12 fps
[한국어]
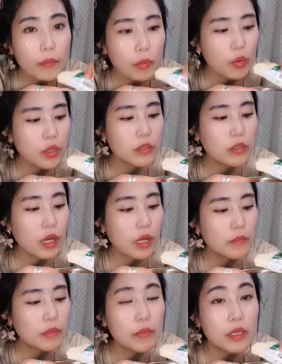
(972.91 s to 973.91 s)
보이는
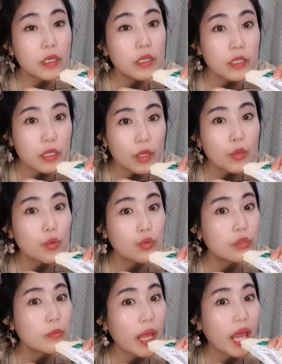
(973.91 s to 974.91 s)
사람이 미인이잖아요
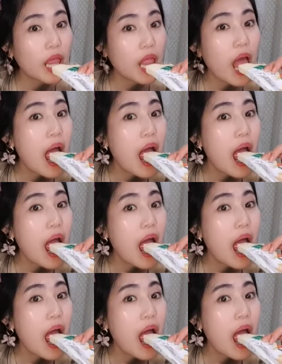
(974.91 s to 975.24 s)
요즘엔